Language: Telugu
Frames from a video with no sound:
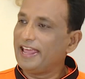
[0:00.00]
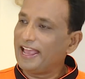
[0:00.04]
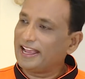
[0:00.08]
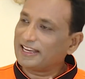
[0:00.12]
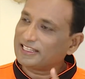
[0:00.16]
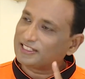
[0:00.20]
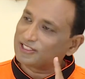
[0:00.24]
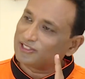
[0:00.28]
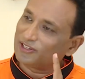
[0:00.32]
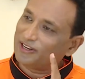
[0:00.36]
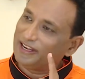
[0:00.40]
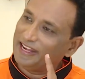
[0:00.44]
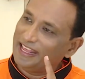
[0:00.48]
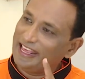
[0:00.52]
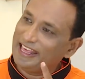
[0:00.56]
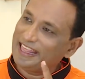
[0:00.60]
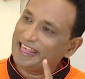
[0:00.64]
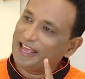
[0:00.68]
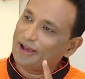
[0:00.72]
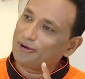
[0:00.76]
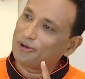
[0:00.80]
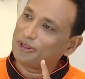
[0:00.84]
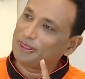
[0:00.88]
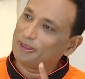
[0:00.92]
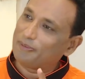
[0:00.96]
నెక్స్ట్
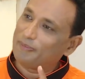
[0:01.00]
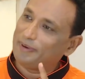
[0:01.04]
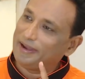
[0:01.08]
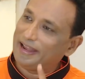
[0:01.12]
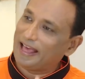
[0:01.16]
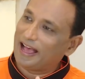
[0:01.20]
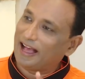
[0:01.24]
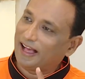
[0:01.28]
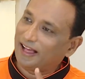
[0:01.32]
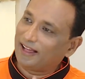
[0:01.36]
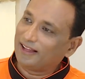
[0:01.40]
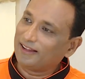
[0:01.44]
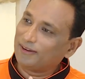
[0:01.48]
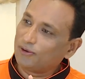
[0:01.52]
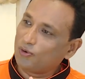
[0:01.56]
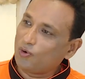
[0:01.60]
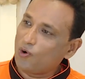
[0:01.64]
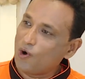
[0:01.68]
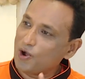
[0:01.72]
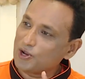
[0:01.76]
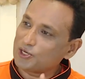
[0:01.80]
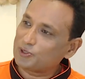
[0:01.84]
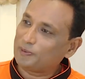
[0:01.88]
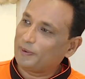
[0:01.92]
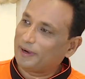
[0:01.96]
నీదే ఉంది బిడ్డ
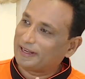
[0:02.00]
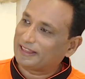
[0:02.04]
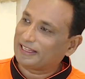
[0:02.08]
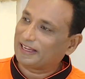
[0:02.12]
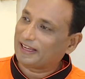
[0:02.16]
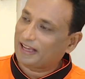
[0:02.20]
కోసి పెడతా